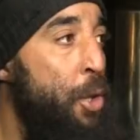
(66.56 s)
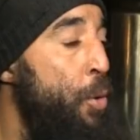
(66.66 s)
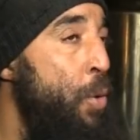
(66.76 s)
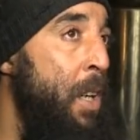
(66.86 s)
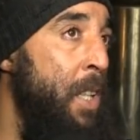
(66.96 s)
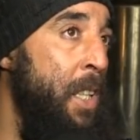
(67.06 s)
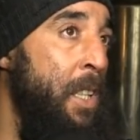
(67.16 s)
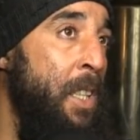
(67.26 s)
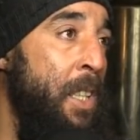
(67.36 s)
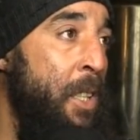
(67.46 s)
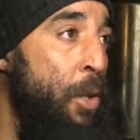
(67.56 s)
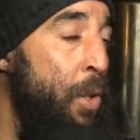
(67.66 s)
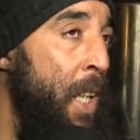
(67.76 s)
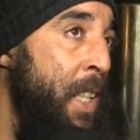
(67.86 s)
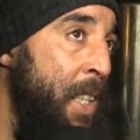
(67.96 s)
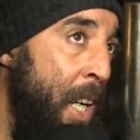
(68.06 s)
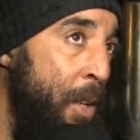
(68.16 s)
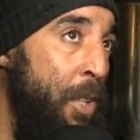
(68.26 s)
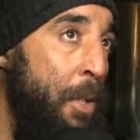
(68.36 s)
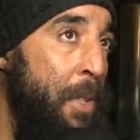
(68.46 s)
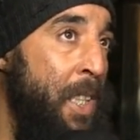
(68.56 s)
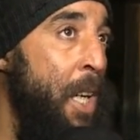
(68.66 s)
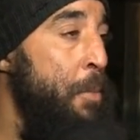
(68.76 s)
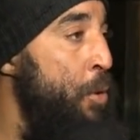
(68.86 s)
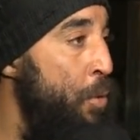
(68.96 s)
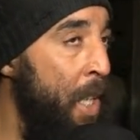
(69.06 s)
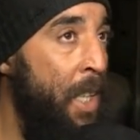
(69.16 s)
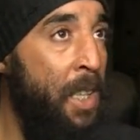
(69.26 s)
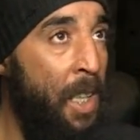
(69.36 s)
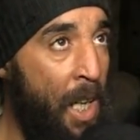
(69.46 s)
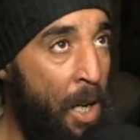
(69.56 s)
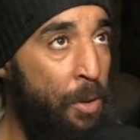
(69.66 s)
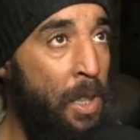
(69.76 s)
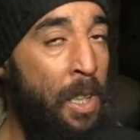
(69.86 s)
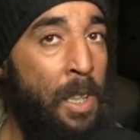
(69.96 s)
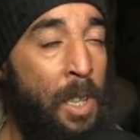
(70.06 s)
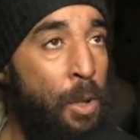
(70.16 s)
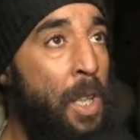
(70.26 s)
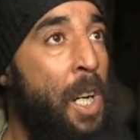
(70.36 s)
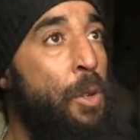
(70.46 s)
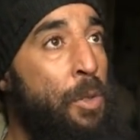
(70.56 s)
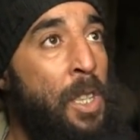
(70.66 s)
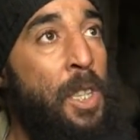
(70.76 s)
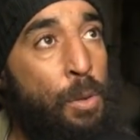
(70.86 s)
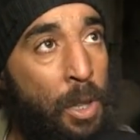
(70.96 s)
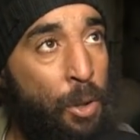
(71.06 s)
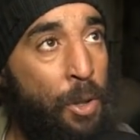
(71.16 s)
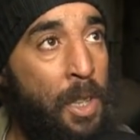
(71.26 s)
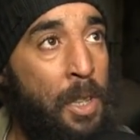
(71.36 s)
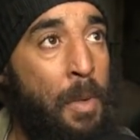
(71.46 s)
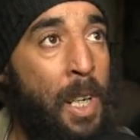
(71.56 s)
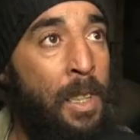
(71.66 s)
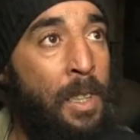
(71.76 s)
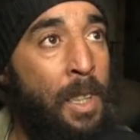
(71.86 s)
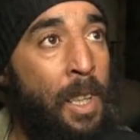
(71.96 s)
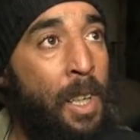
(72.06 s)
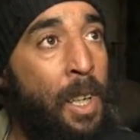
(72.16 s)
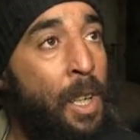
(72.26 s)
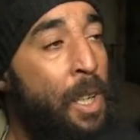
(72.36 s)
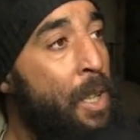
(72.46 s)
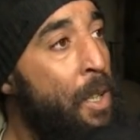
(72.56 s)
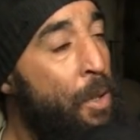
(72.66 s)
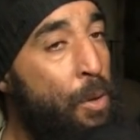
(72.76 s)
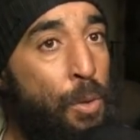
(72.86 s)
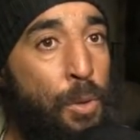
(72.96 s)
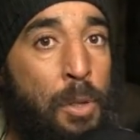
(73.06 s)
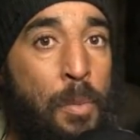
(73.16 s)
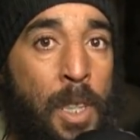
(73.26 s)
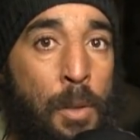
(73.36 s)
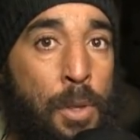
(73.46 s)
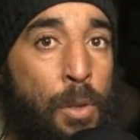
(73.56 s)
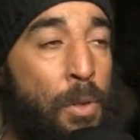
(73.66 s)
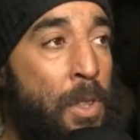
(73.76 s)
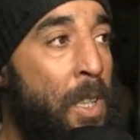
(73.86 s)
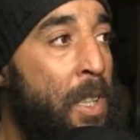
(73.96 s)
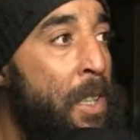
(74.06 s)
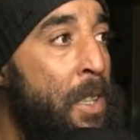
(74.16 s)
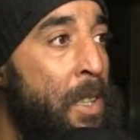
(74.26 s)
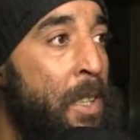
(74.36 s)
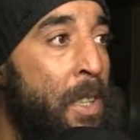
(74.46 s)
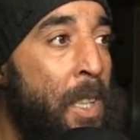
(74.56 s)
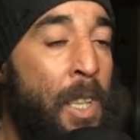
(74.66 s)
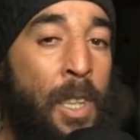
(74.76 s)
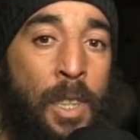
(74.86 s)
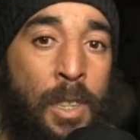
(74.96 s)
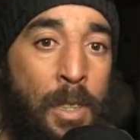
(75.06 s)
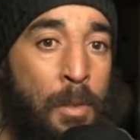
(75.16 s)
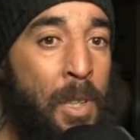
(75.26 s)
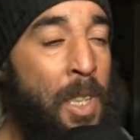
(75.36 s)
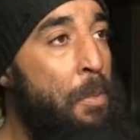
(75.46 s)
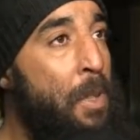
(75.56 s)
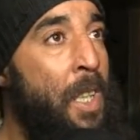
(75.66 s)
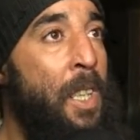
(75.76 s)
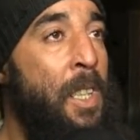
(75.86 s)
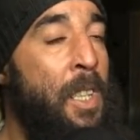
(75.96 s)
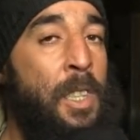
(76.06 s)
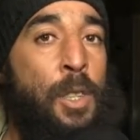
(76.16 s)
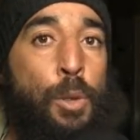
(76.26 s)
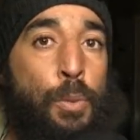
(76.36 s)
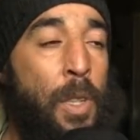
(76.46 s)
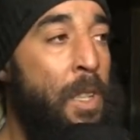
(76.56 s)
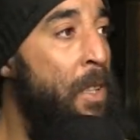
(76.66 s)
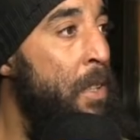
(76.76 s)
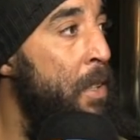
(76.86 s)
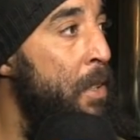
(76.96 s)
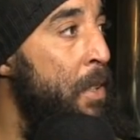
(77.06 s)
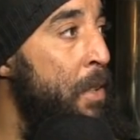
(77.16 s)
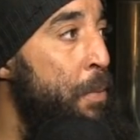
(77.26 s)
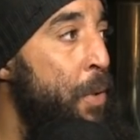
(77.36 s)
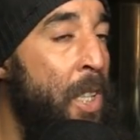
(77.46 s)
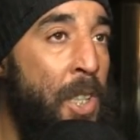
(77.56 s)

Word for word: باش هو الدوله كي تعاونه بالدعم هو يقدر يعاونني انا ويعاون ناس واحد اخرين معانا ونتمنى من السلطات آه، آه، ماذا بينا حنايا تشوف آه، في